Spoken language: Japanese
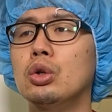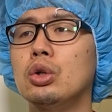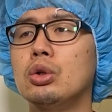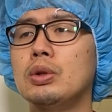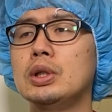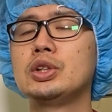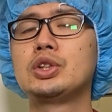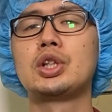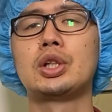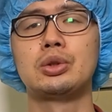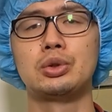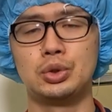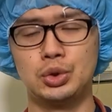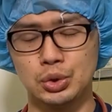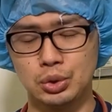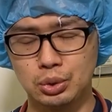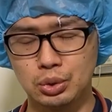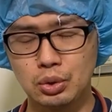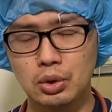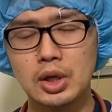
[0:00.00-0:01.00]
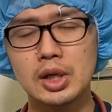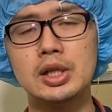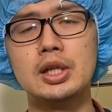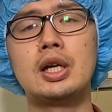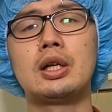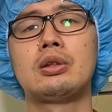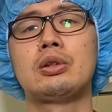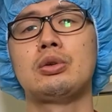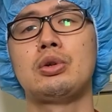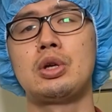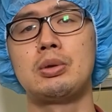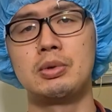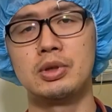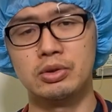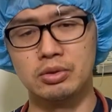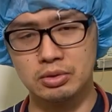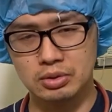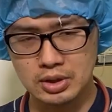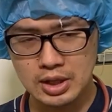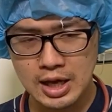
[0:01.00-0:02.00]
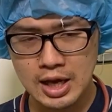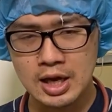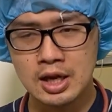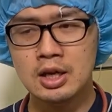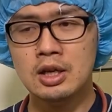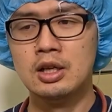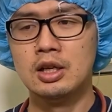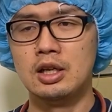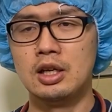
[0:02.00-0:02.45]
ワンちゃんの譲渡会やっておりますんで、